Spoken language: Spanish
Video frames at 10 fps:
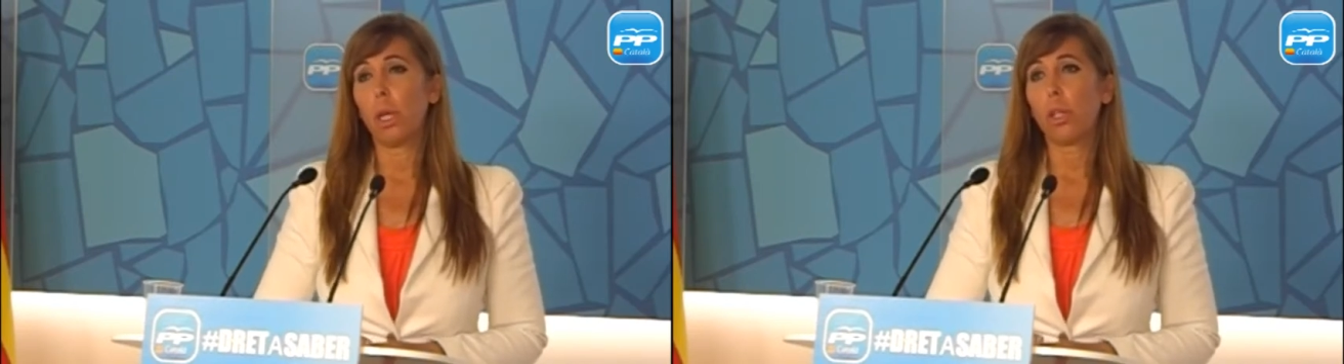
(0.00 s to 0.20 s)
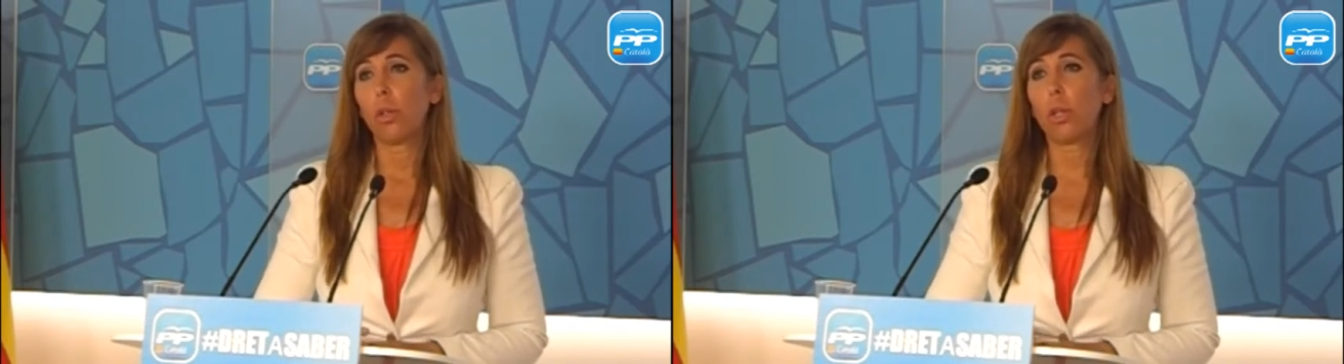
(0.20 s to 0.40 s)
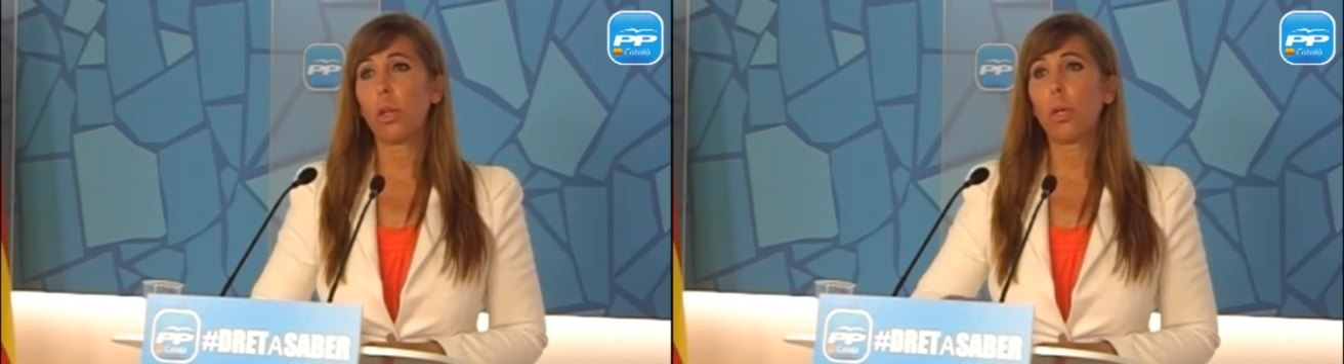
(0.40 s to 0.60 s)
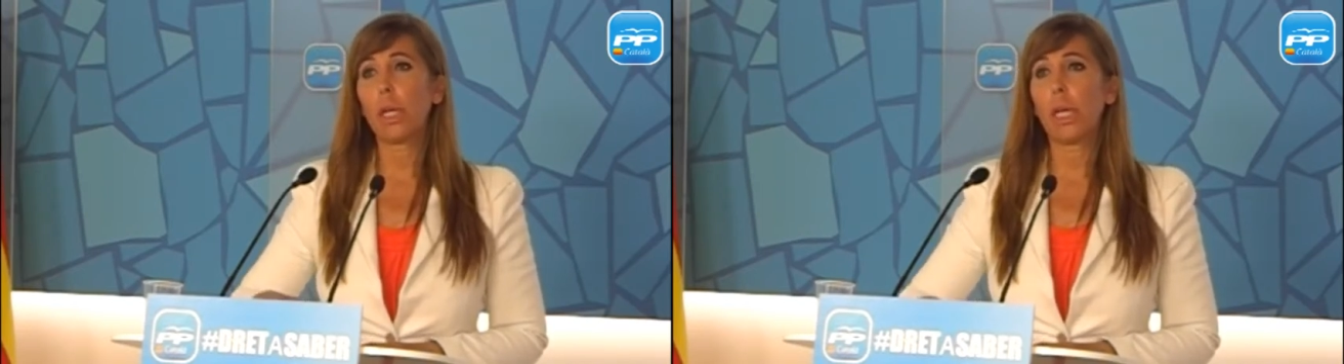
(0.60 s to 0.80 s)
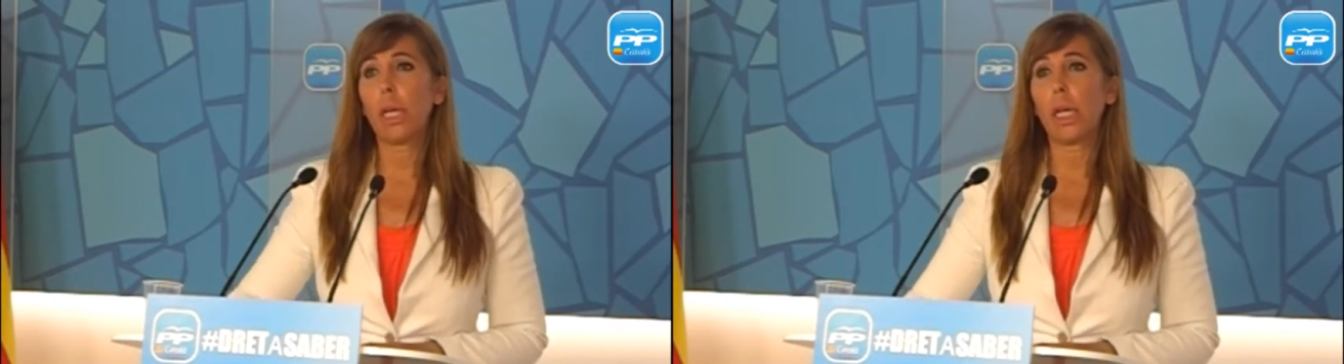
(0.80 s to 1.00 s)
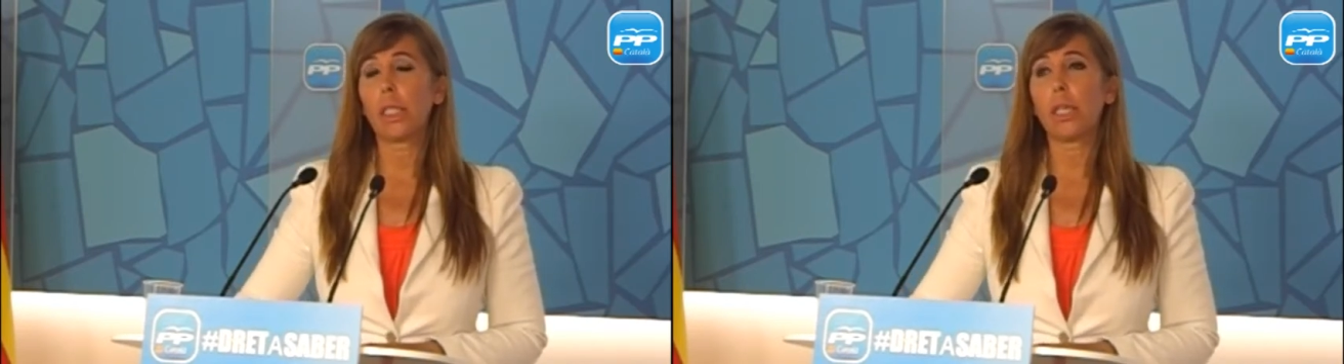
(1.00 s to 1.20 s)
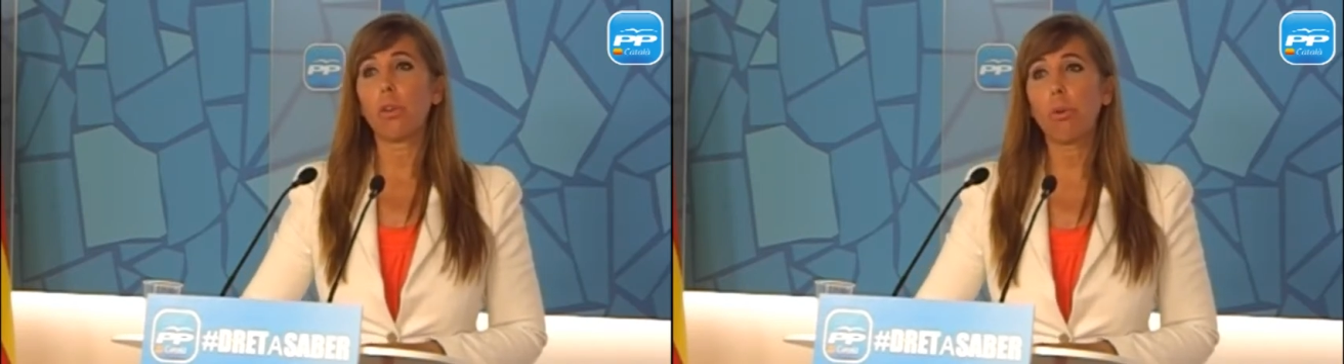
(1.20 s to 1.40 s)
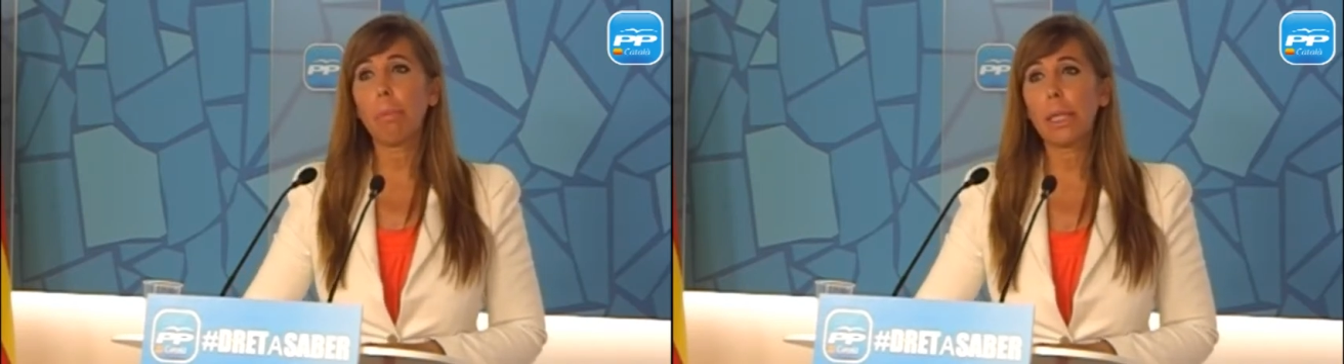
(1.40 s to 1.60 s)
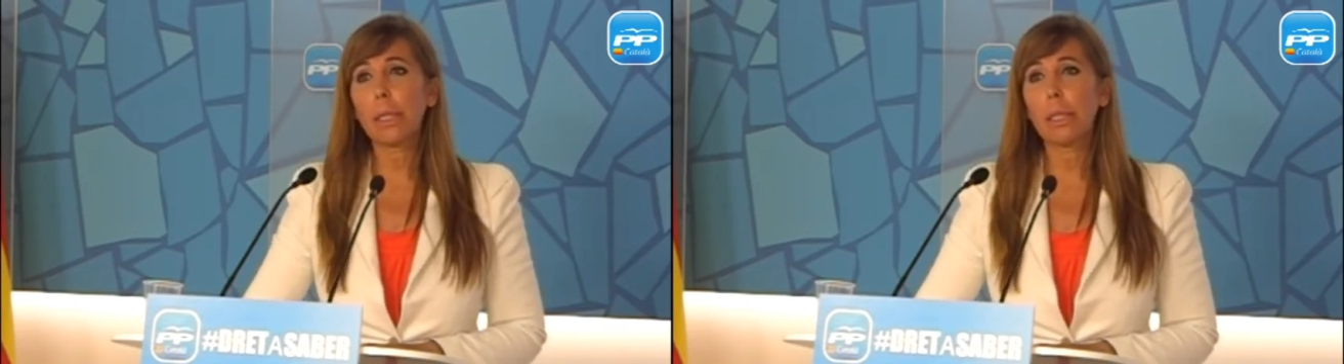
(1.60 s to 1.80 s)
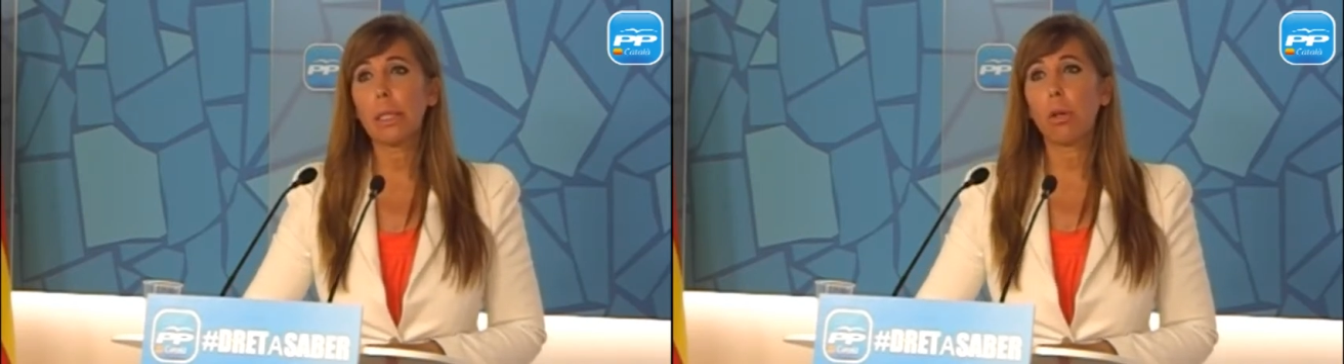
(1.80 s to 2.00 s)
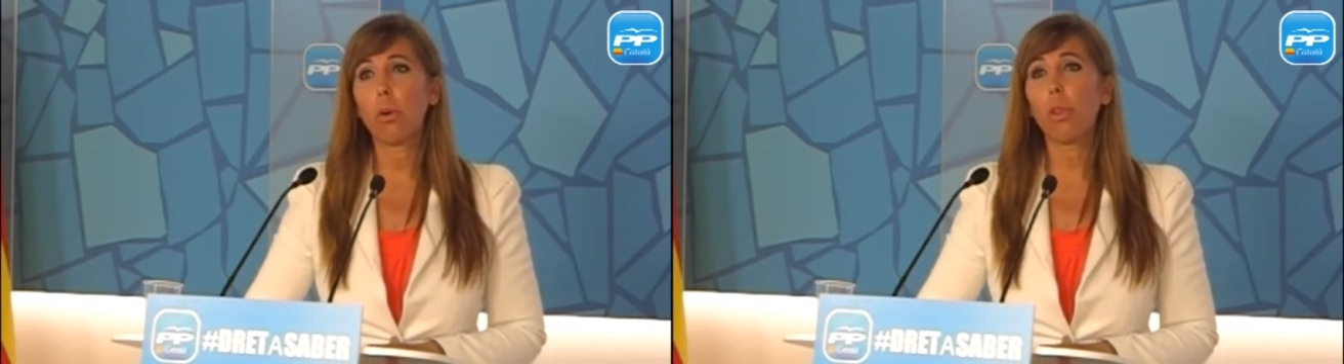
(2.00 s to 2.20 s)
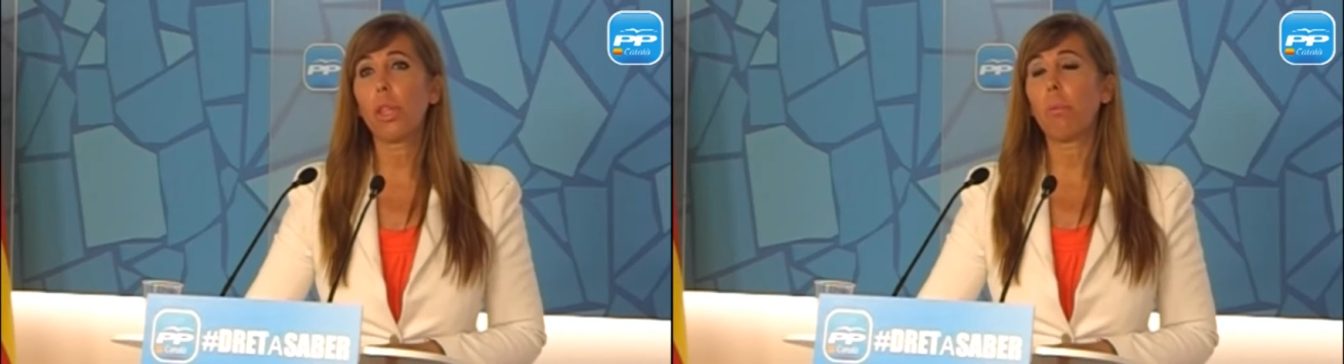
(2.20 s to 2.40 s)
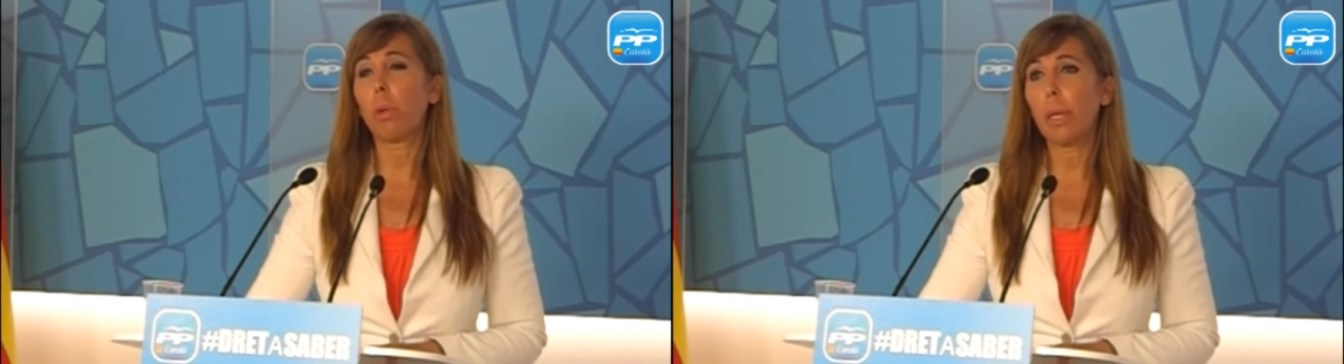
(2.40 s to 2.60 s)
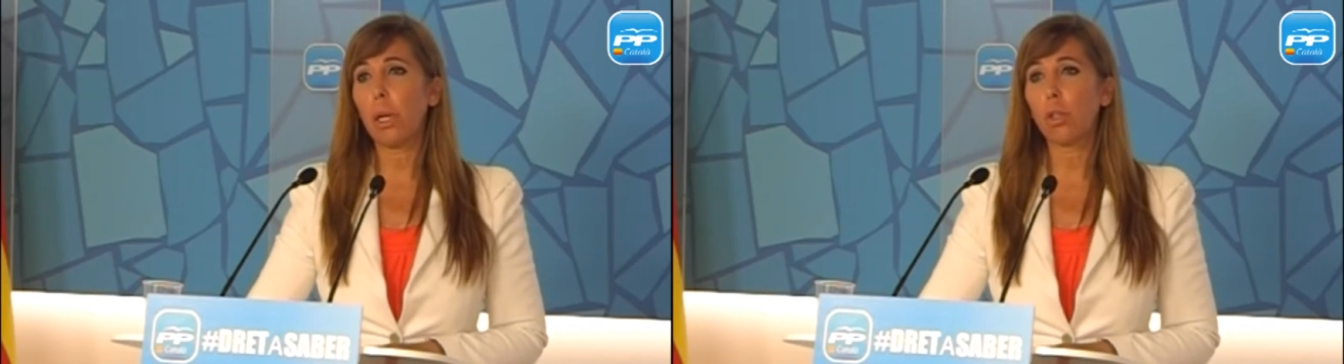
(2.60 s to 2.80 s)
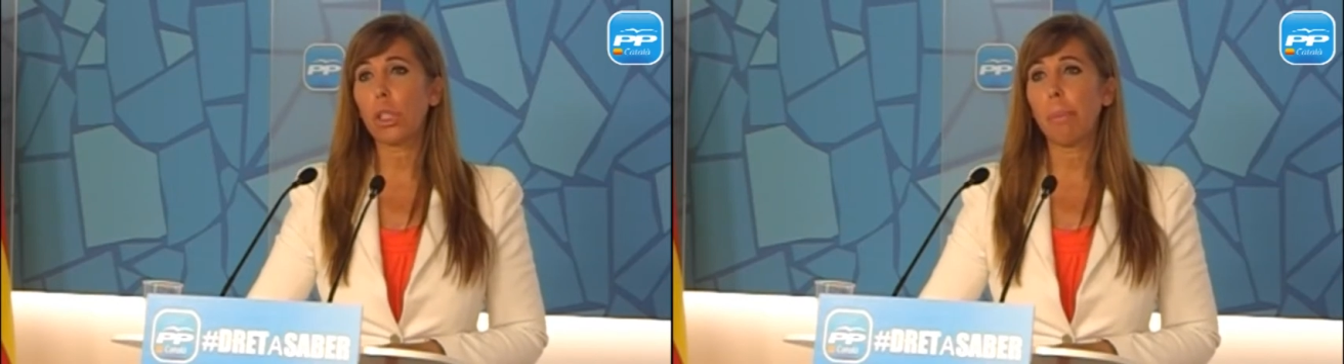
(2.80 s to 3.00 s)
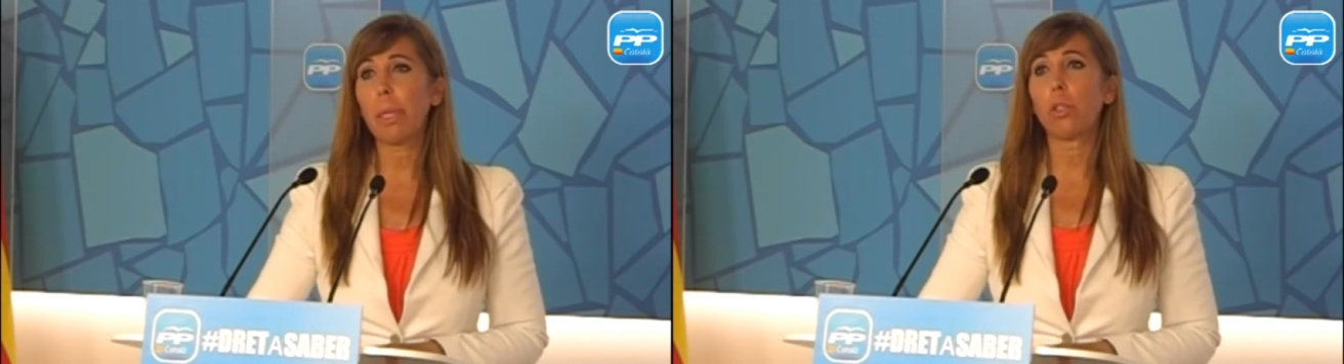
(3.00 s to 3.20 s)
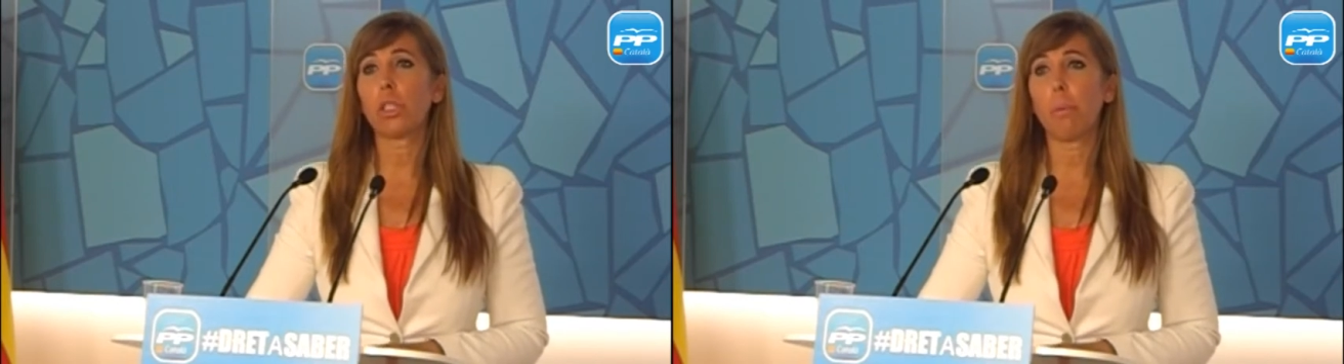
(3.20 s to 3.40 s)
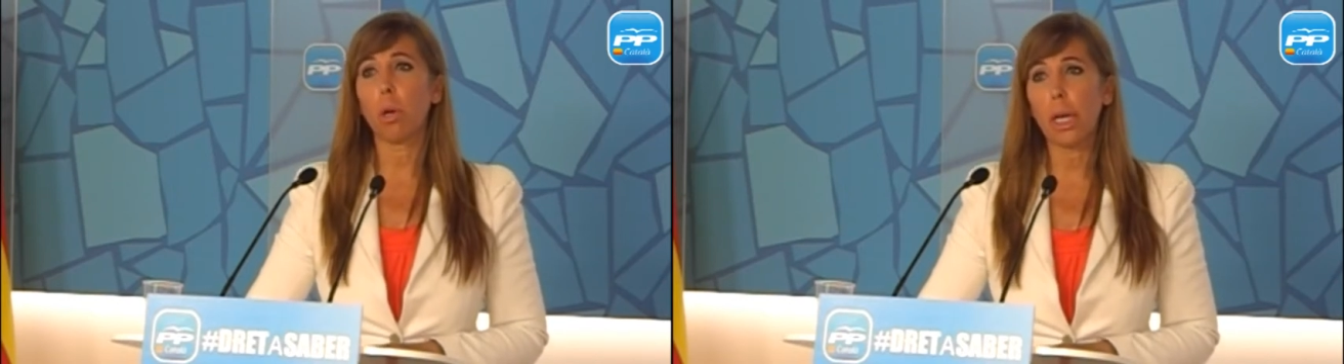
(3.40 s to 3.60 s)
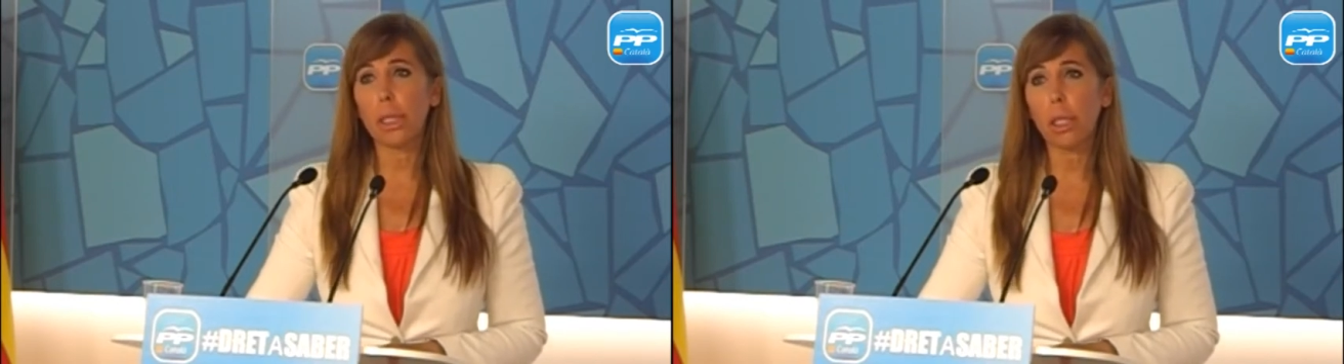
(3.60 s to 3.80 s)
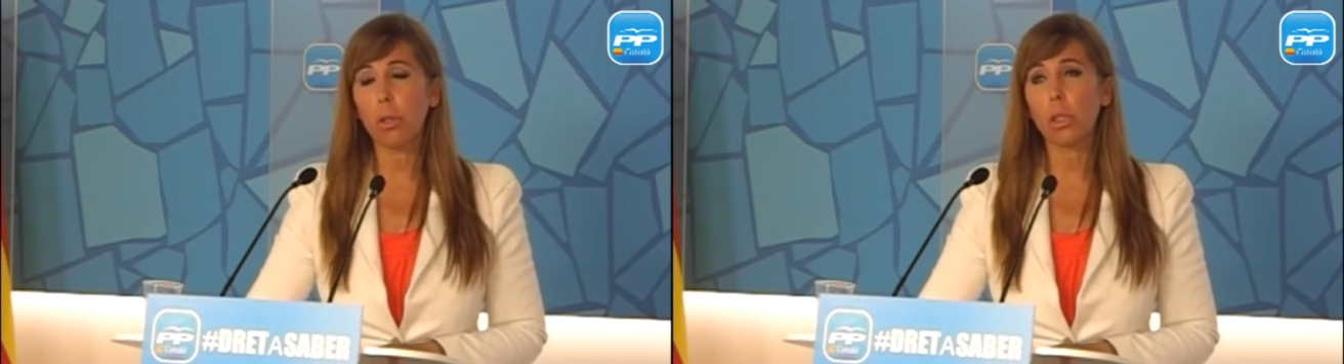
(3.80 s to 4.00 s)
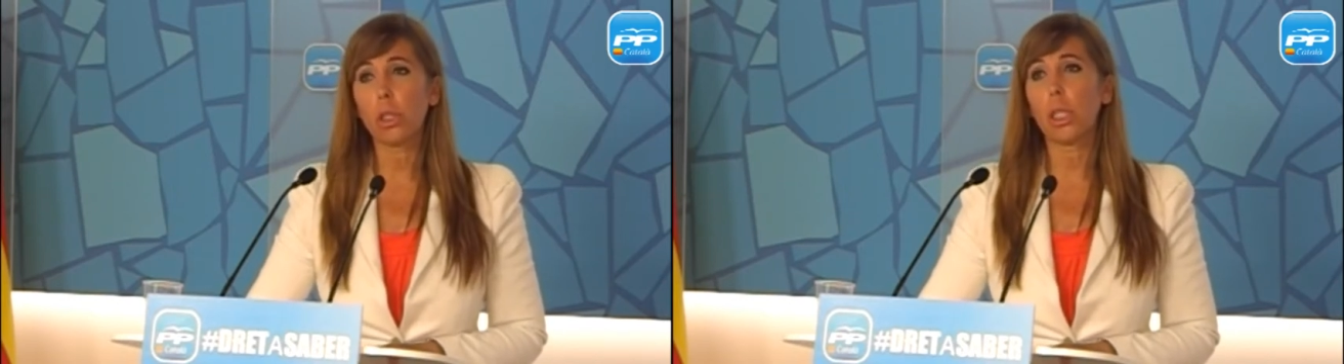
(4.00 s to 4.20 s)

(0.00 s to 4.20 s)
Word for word: Yo creo que el señor Mas conoce muy bien los caminos democráticos